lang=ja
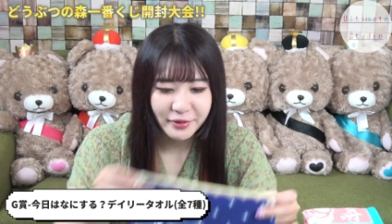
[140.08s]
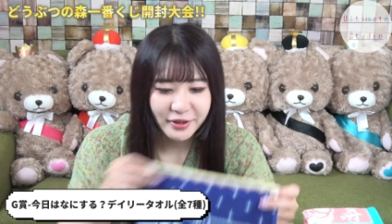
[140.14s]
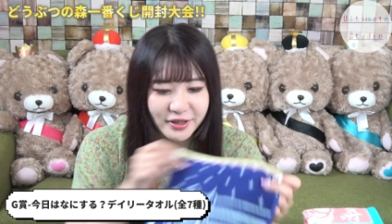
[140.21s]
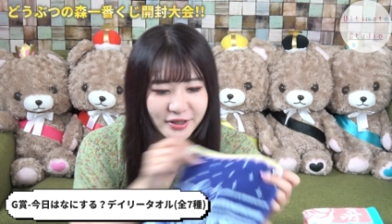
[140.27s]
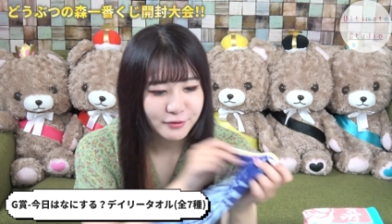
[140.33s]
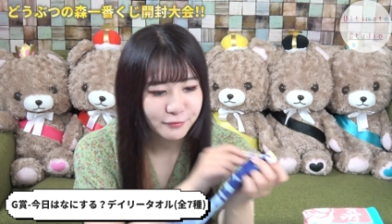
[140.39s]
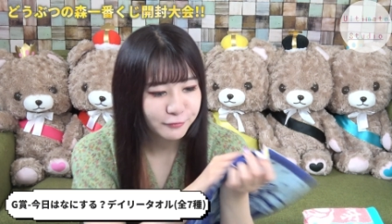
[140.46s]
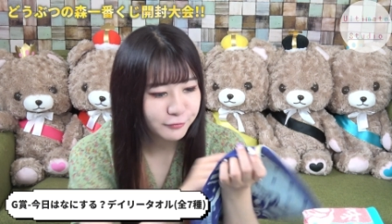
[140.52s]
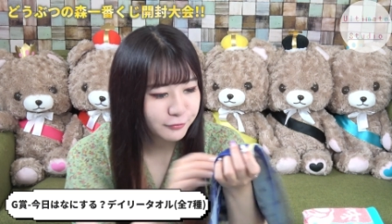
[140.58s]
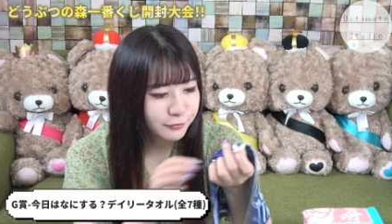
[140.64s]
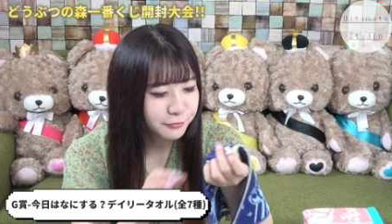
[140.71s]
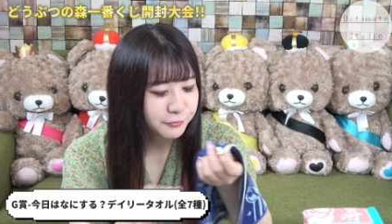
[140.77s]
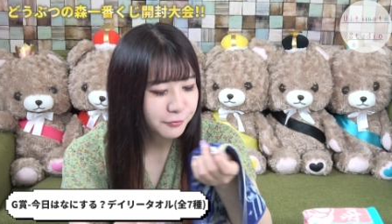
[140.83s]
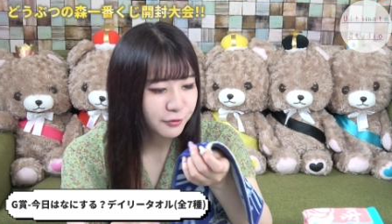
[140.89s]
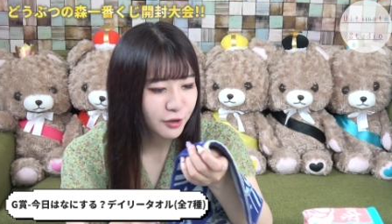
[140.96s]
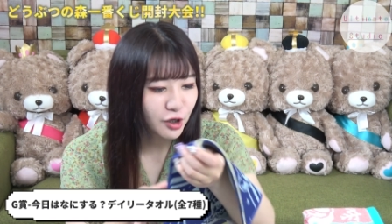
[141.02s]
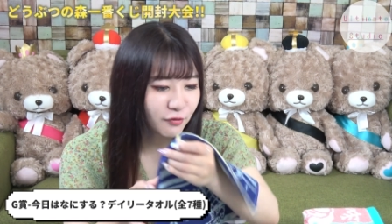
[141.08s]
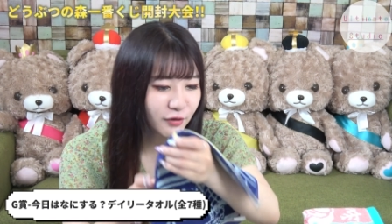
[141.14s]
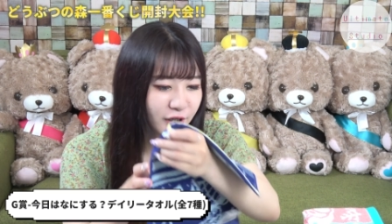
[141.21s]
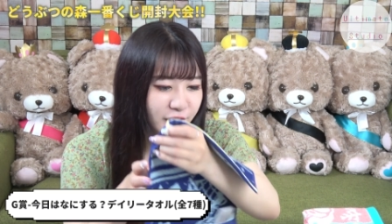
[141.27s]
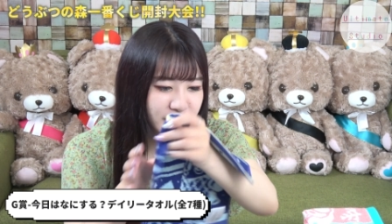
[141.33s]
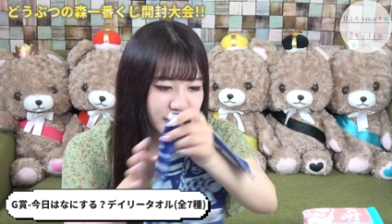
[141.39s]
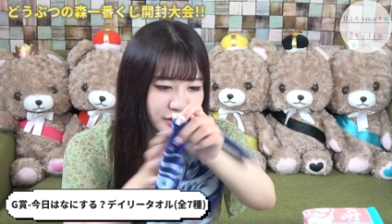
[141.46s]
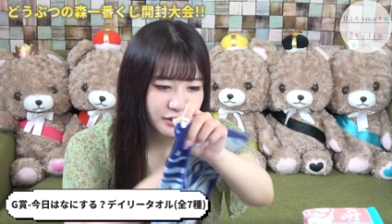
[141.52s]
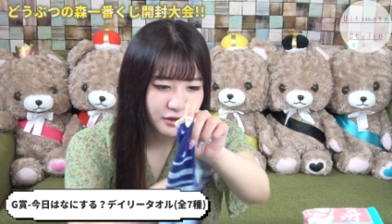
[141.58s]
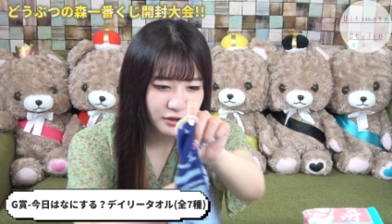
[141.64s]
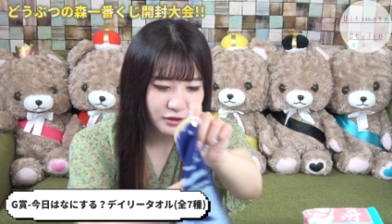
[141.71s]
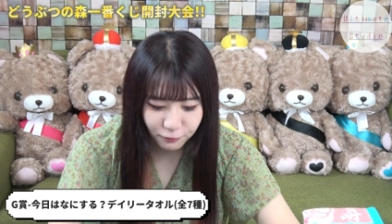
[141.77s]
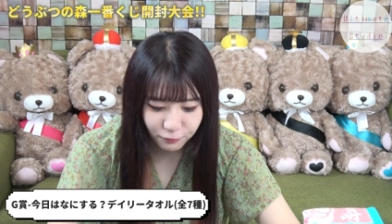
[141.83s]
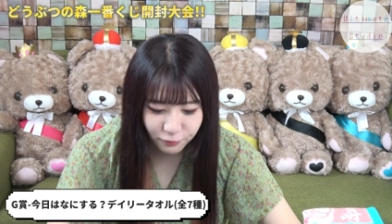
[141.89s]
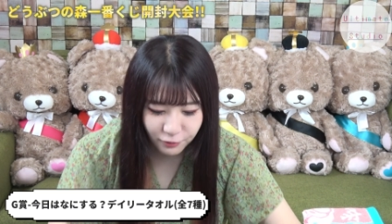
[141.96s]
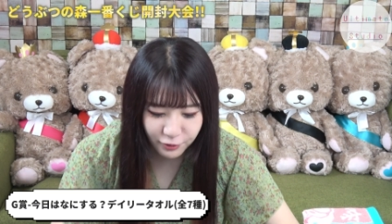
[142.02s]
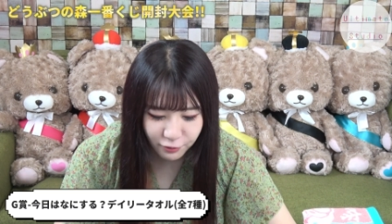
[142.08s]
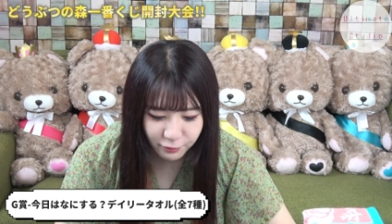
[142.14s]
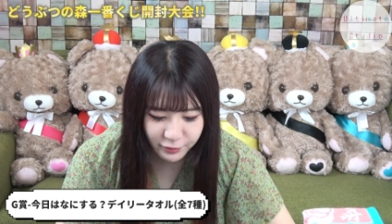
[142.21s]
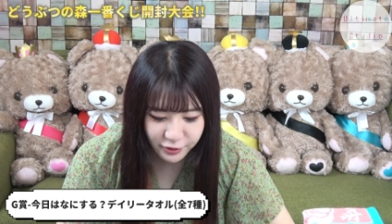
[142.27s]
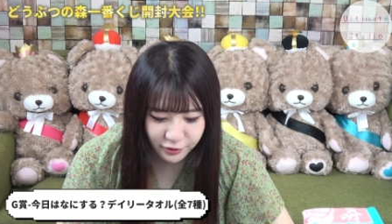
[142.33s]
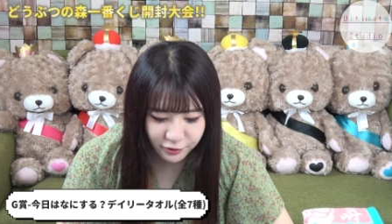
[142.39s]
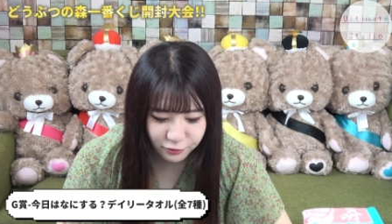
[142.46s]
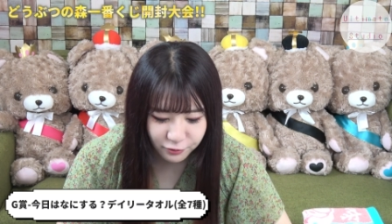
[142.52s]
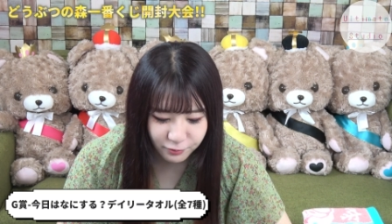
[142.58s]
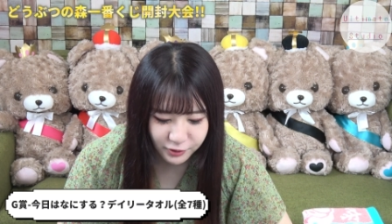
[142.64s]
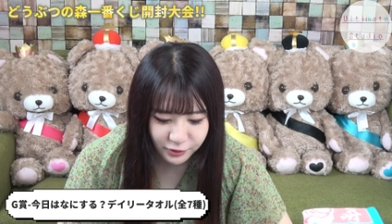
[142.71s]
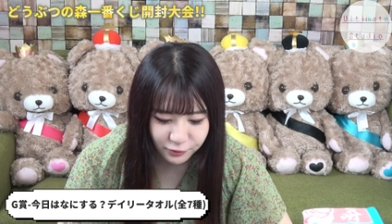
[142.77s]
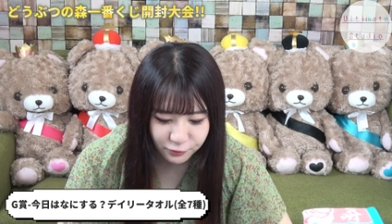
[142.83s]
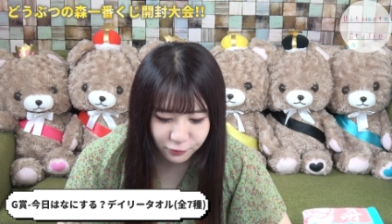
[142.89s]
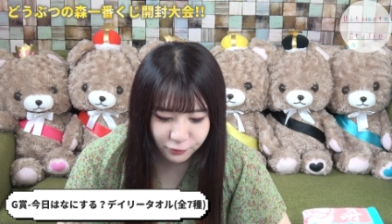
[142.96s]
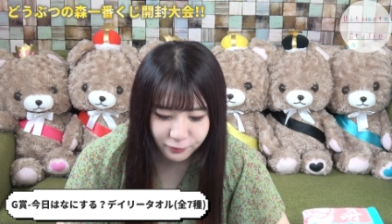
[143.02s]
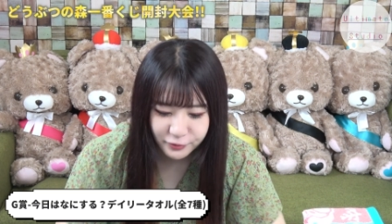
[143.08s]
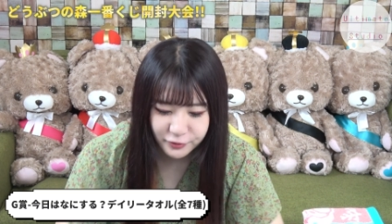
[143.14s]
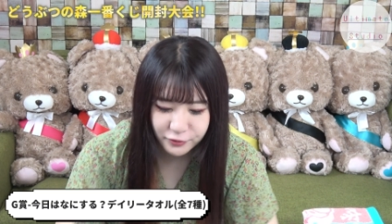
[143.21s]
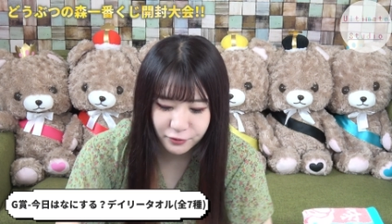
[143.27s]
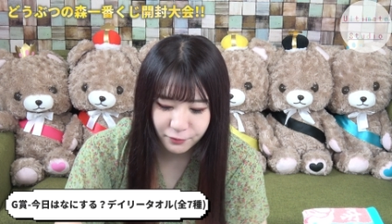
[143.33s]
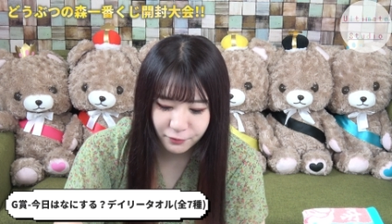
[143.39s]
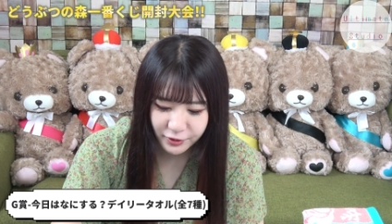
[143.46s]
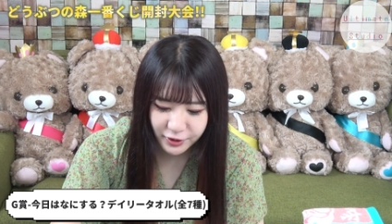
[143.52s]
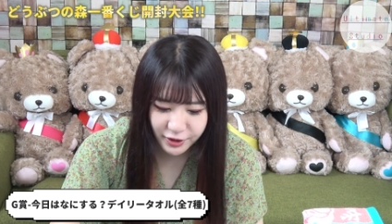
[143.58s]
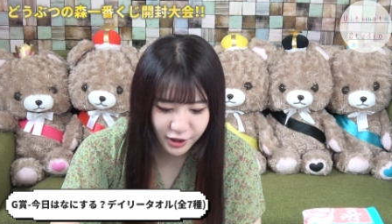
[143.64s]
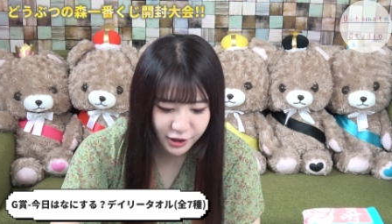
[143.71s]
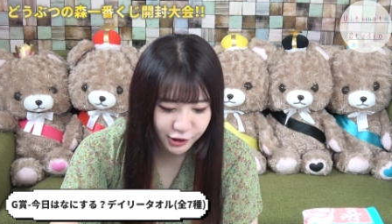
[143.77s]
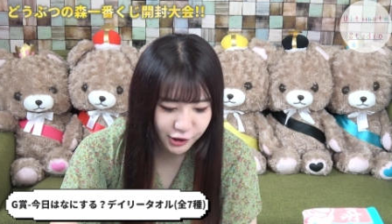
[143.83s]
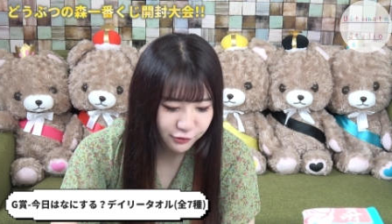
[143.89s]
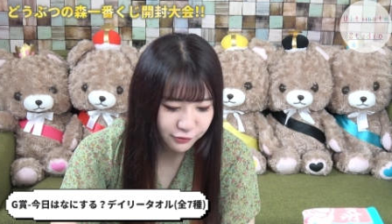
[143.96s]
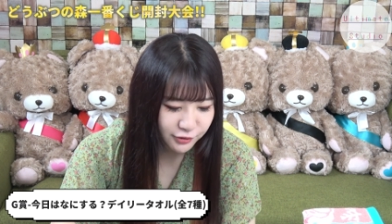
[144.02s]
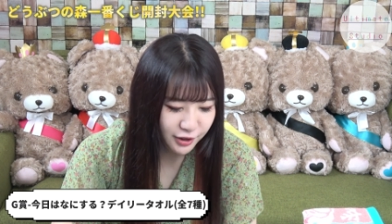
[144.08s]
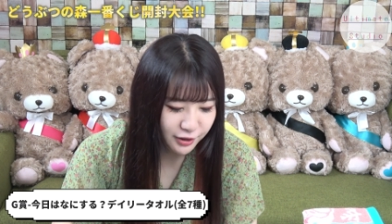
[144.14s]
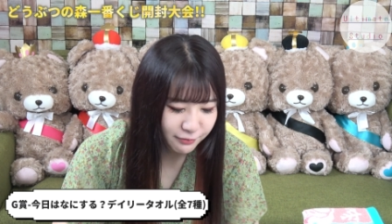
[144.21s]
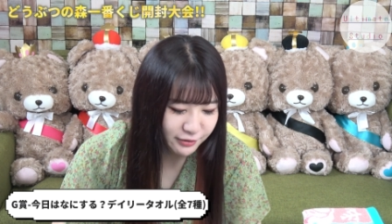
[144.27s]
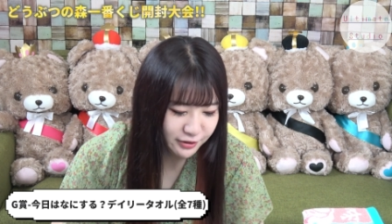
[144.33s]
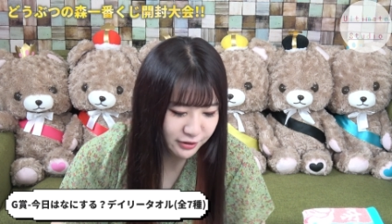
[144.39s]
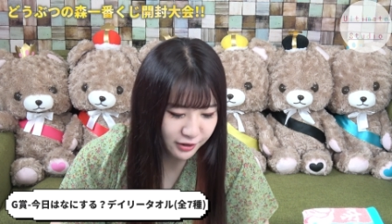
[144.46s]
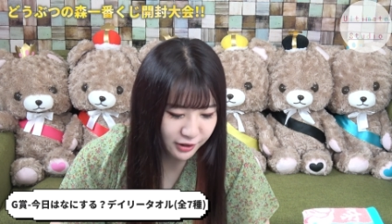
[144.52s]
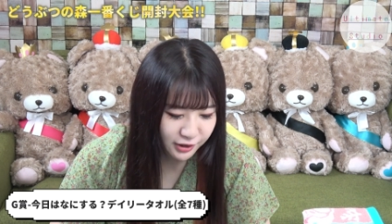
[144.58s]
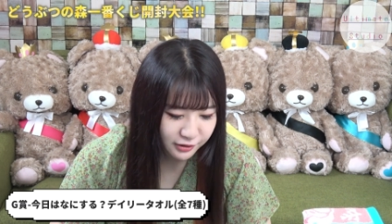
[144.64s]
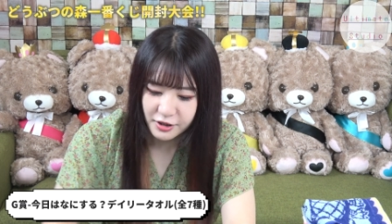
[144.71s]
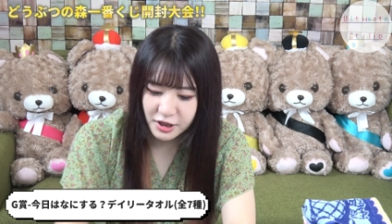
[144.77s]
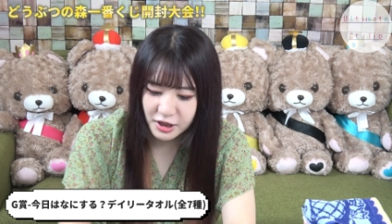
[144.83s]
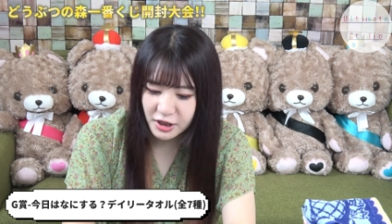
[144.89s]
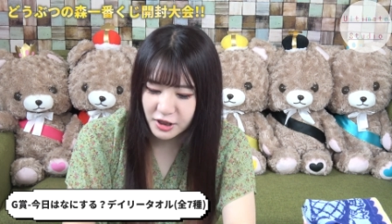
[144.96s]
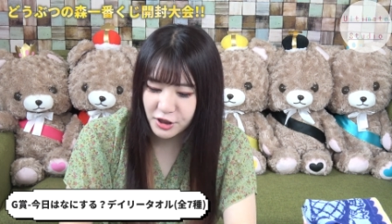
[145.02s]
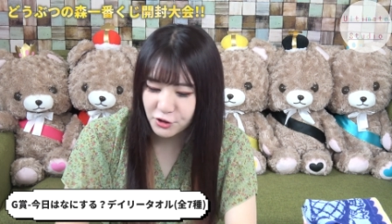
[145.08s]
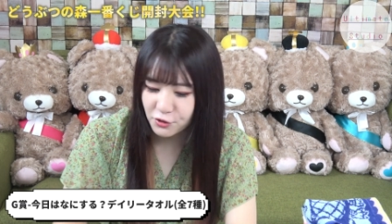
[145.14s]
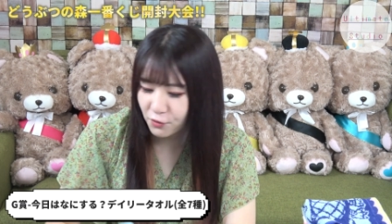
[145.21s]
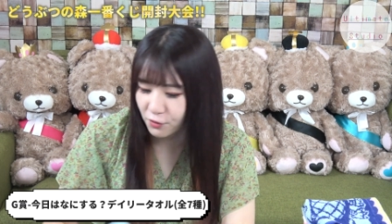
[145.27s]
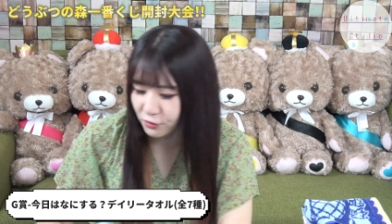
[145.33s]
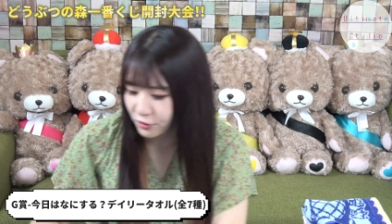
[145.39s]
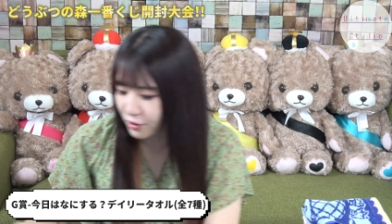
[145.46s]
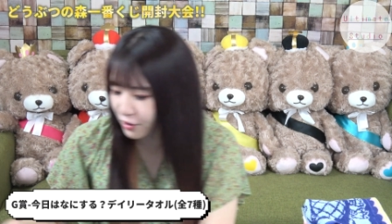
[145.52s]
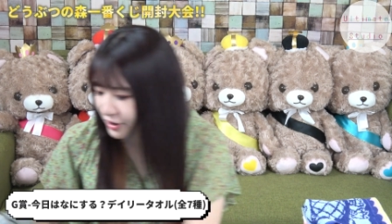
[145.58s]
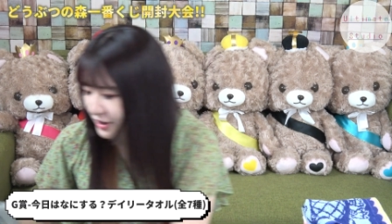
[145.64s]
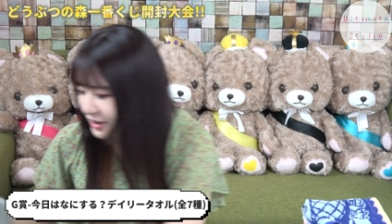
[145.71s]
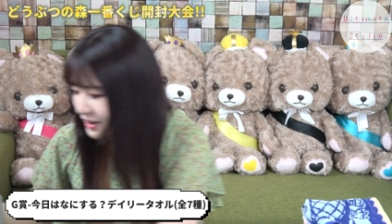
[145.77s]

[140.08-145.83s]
います。フーコ可愛いな。これを見てるとまた動物の森やりたくなりますね。G 賞の